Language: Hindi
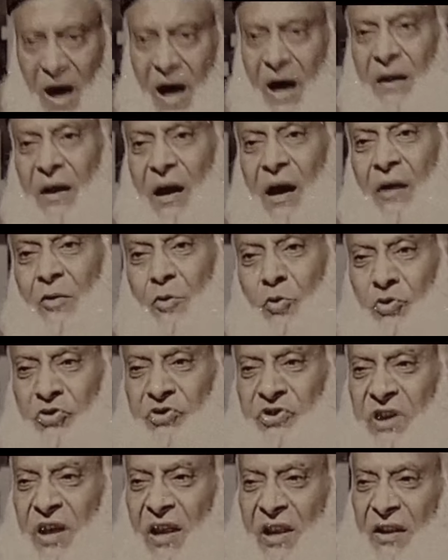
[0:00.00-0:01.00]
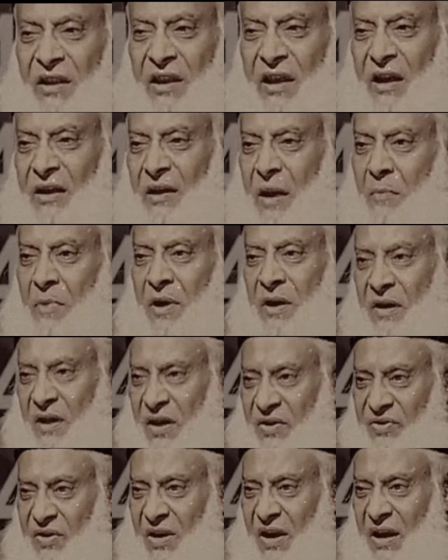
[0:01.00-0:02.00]
बहरहाल उसके लिए कमर
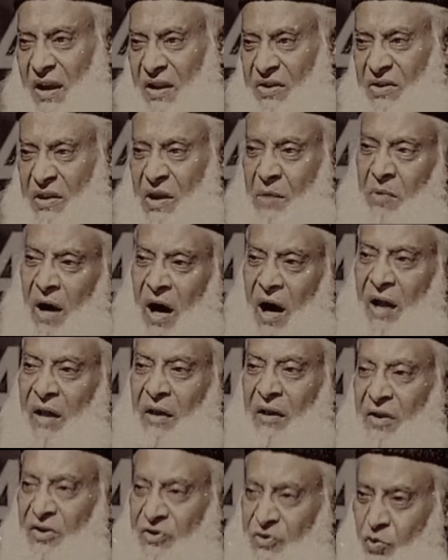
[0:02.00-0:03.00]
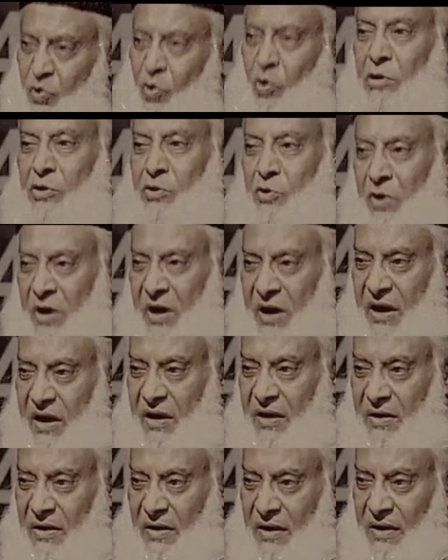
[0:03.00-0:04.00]
कसे इतबाय रसूल जो
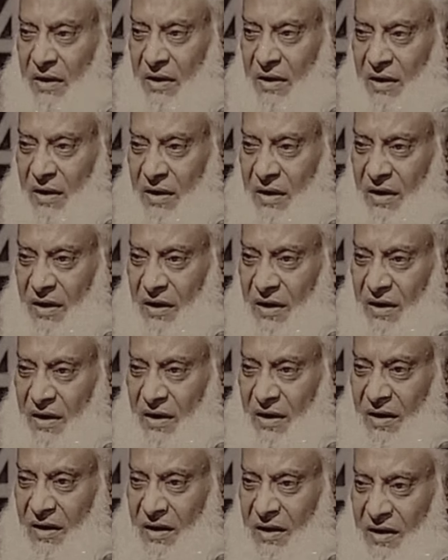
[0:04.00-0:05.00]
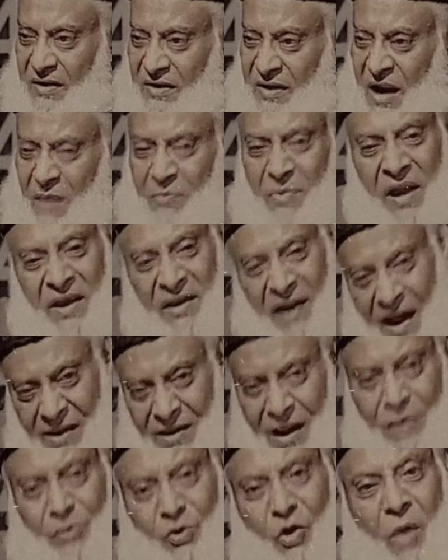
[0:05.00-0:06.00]
है दिल में
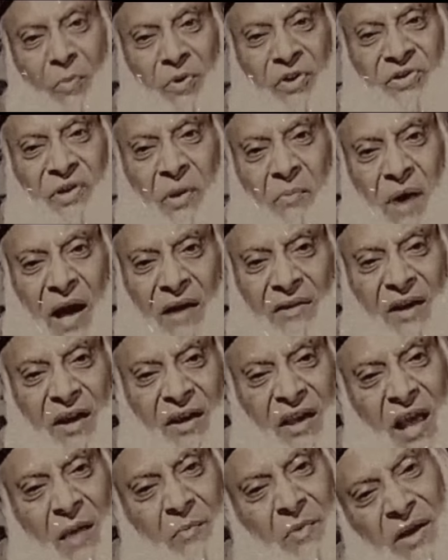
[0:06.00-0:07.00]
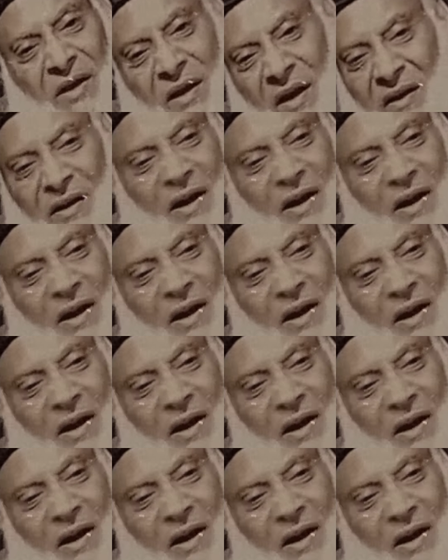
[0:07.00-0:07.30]
इरादा तो अभी से बाजे कि हमें